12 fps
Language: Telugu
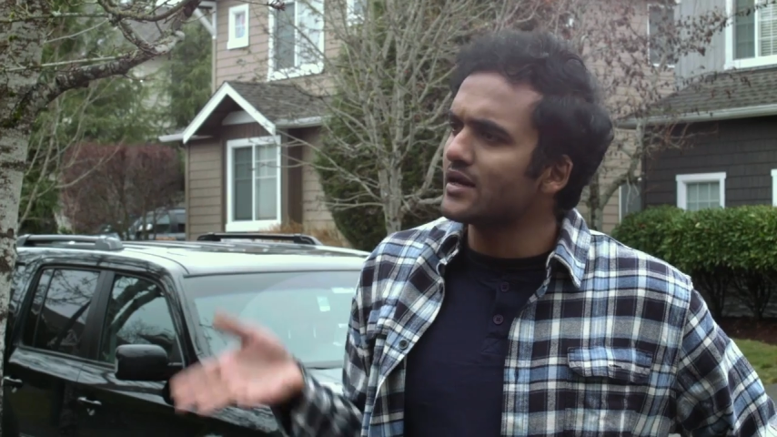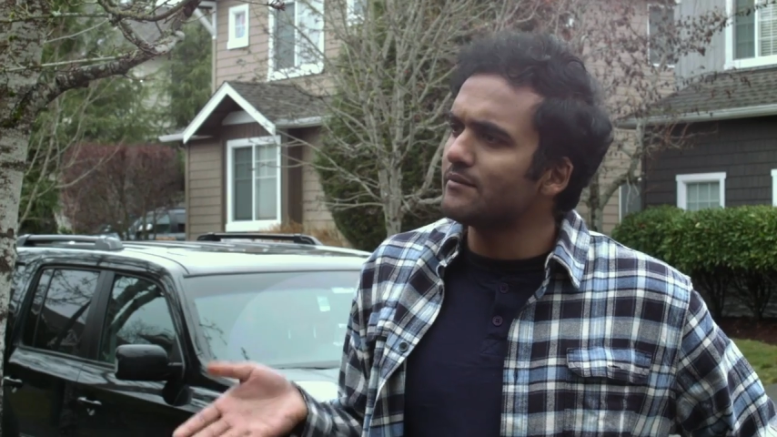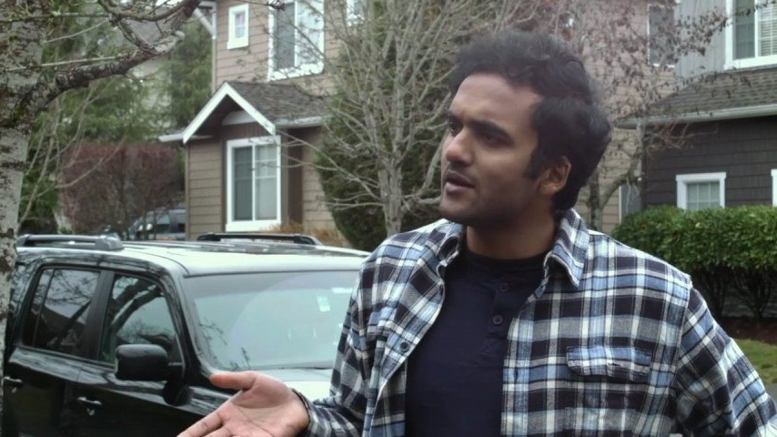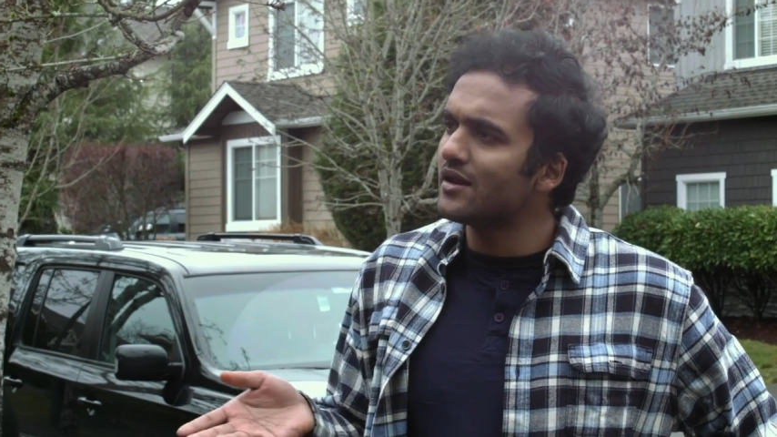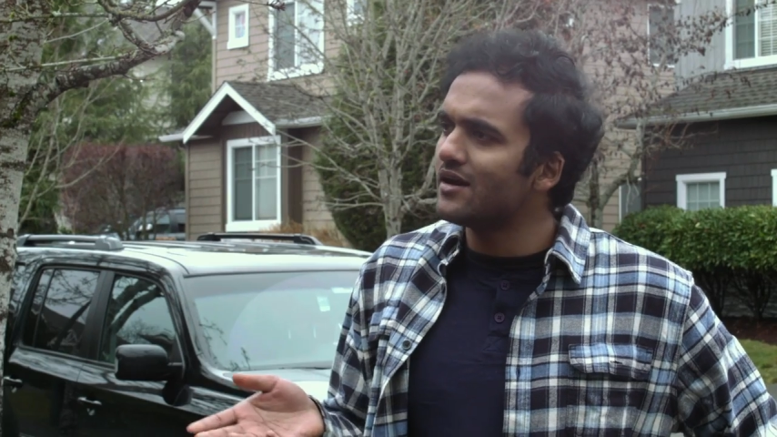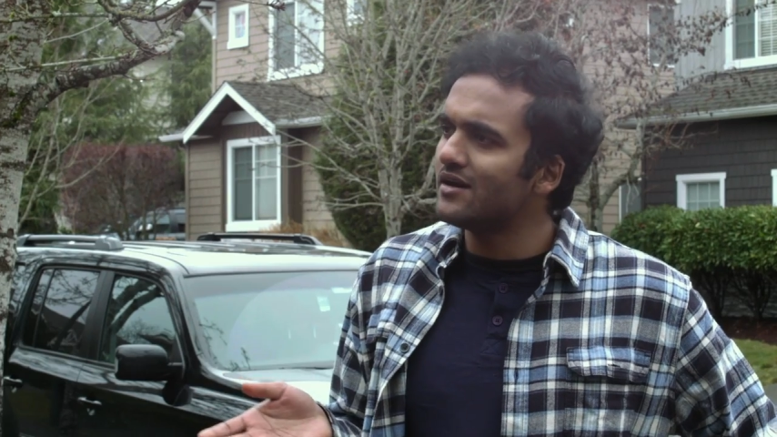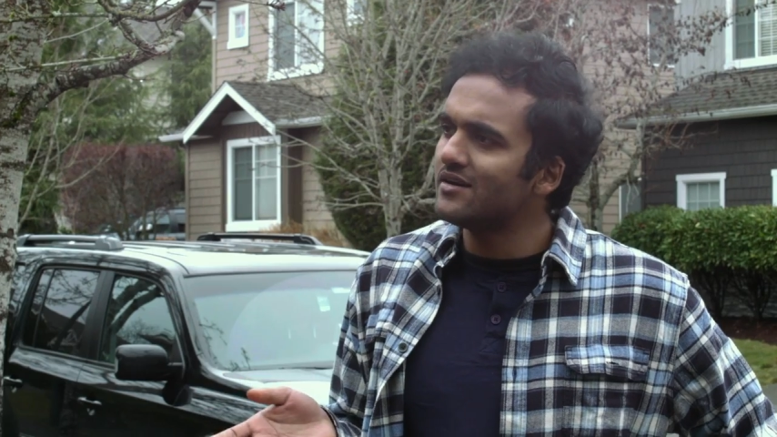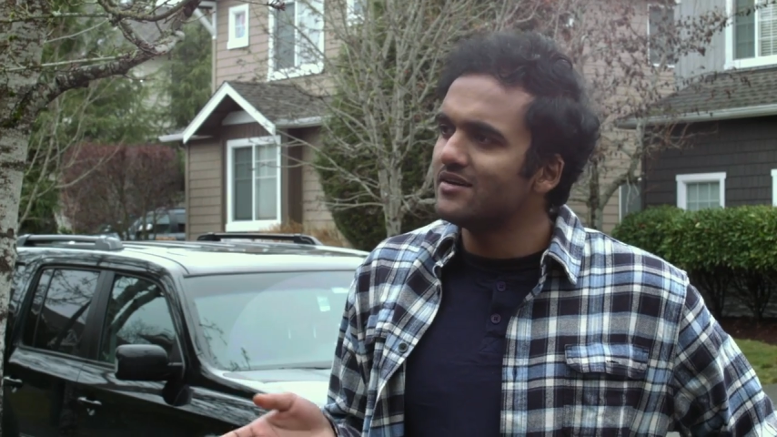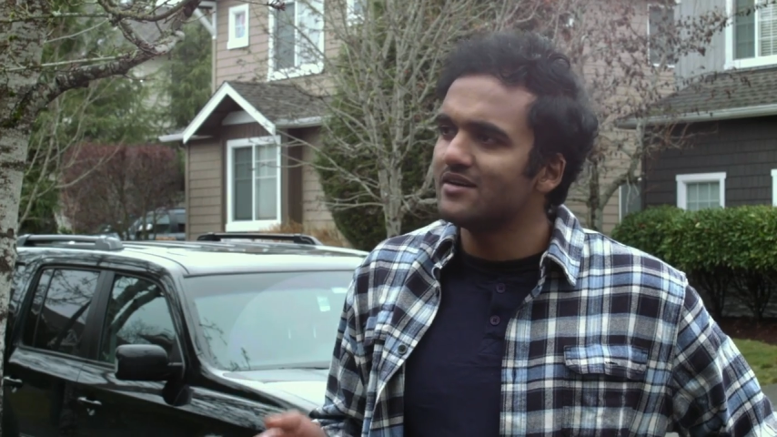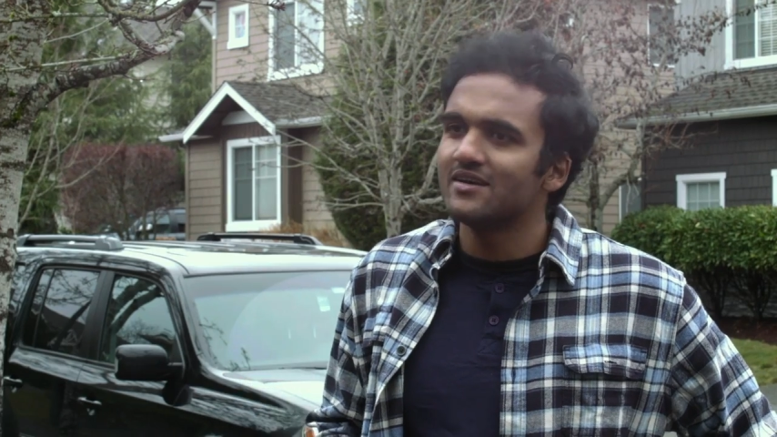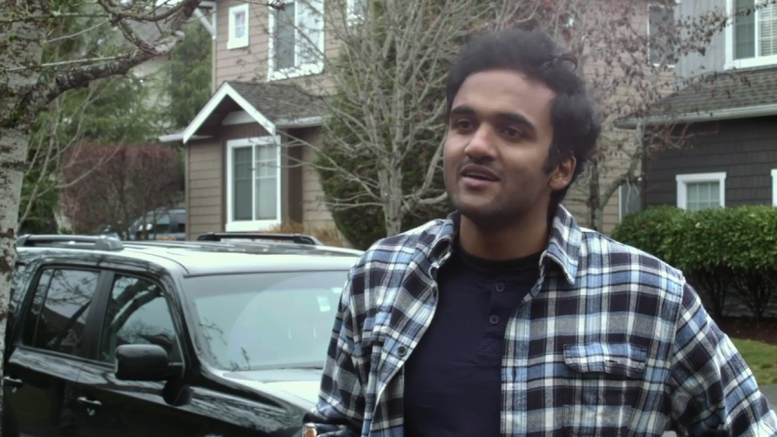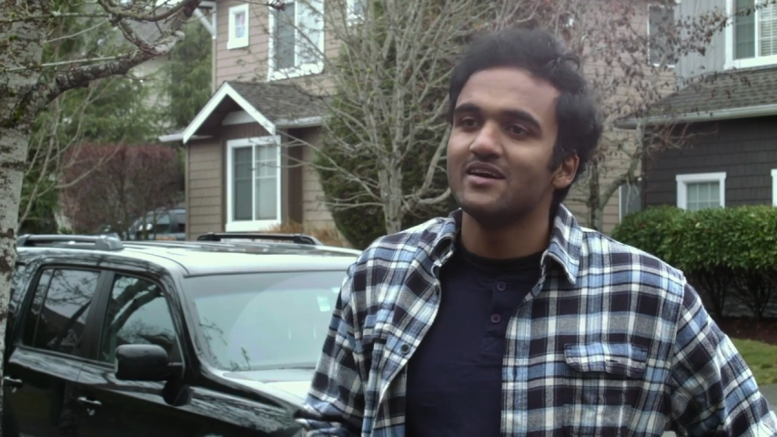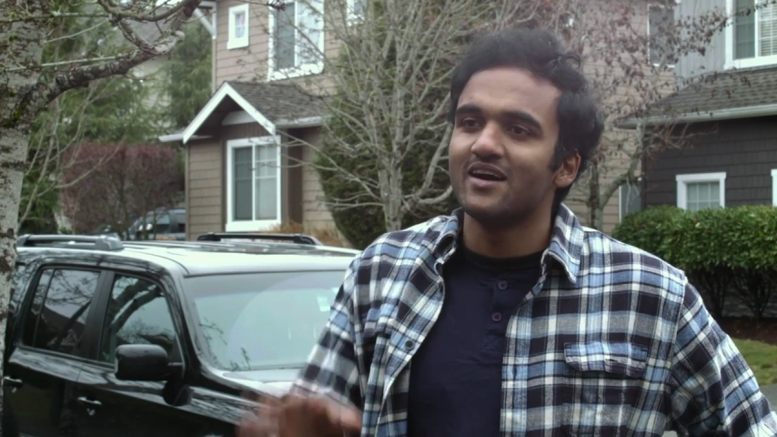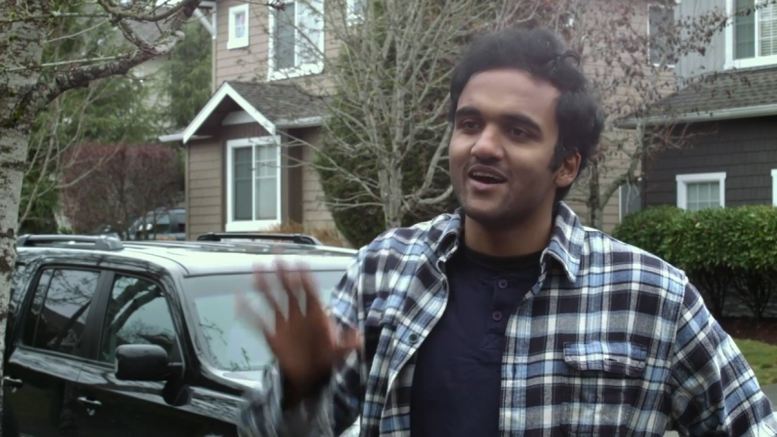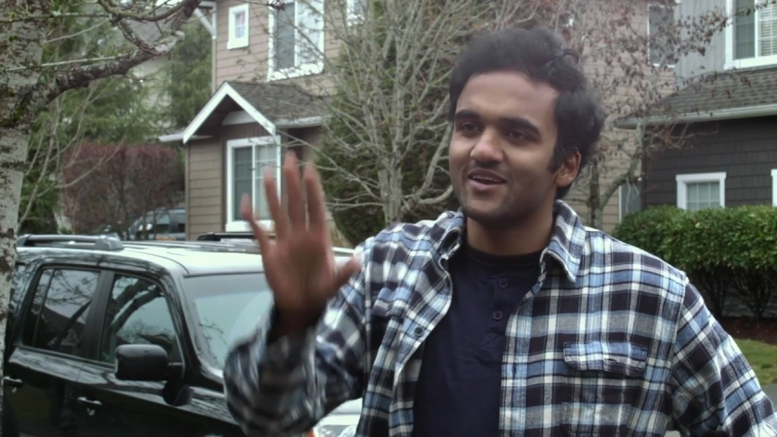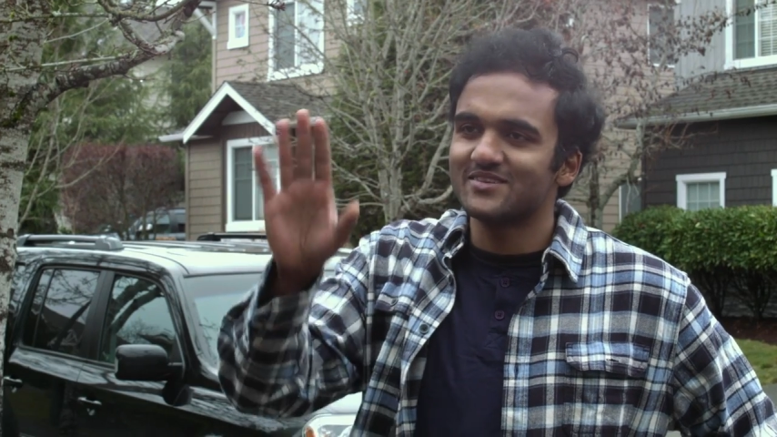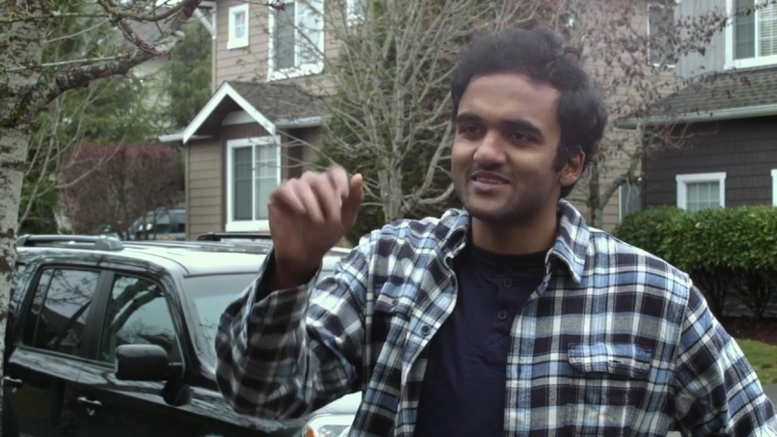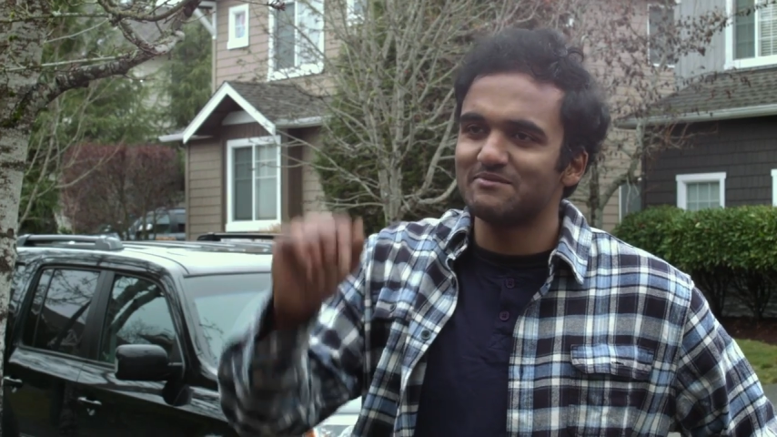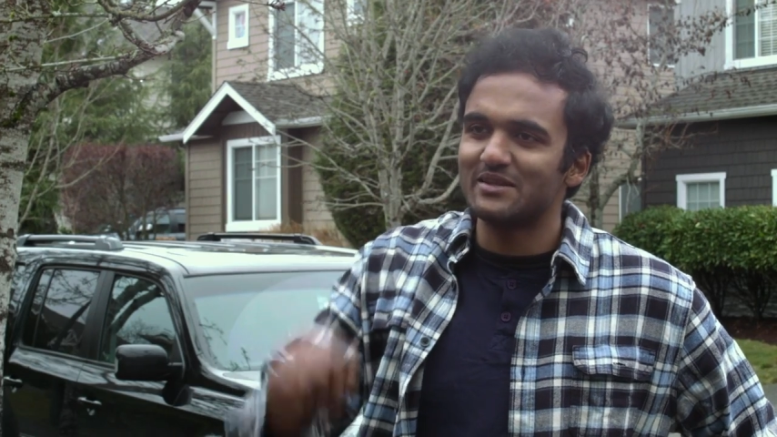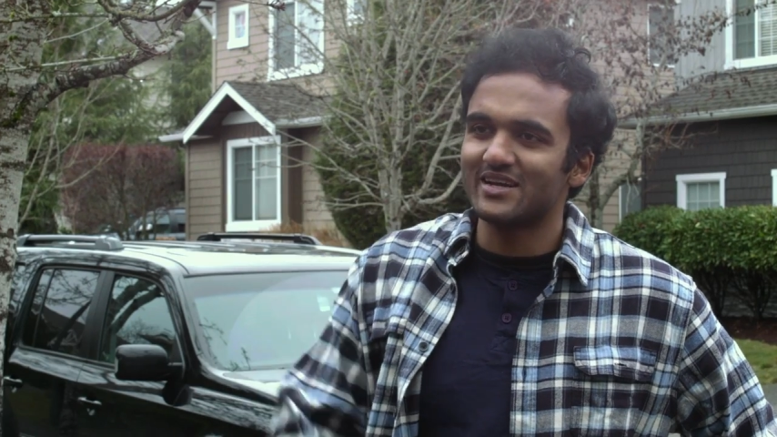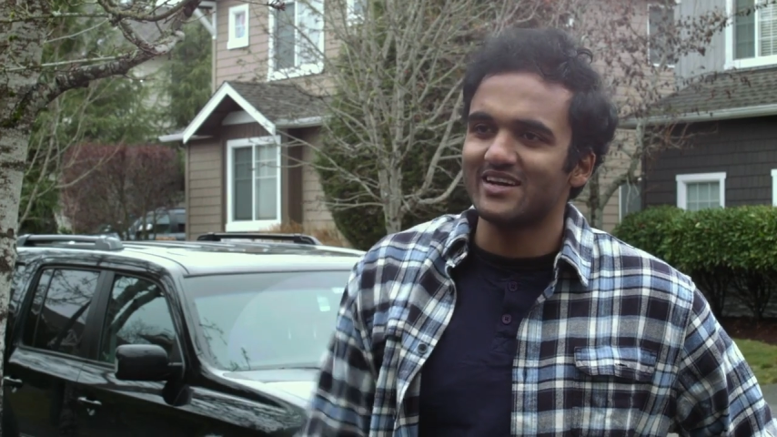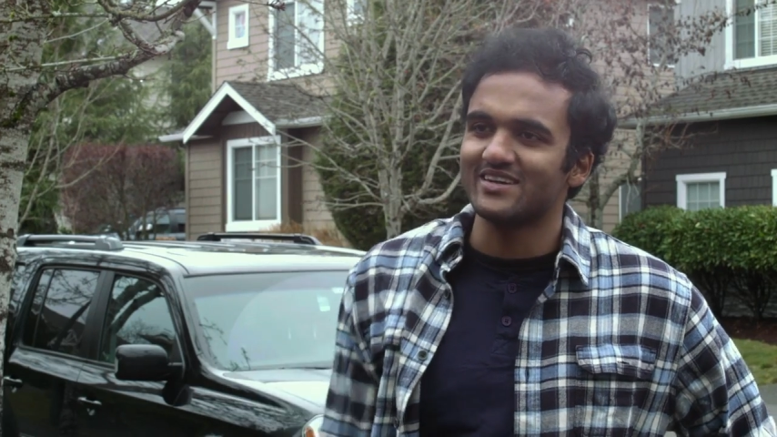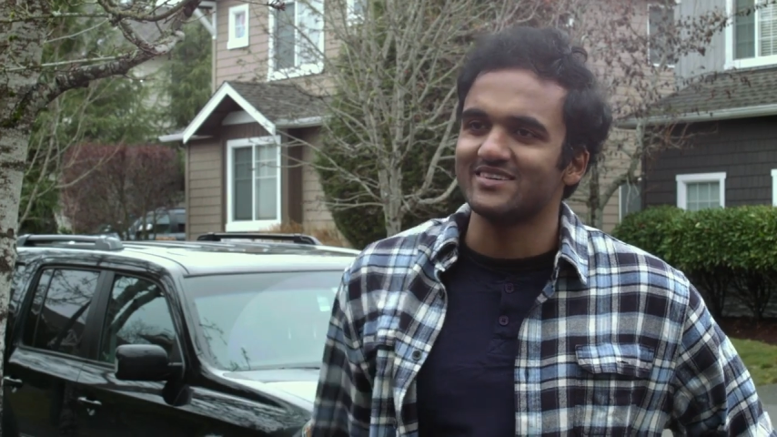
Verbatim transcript: రమ్మన్నా హలో సమీరా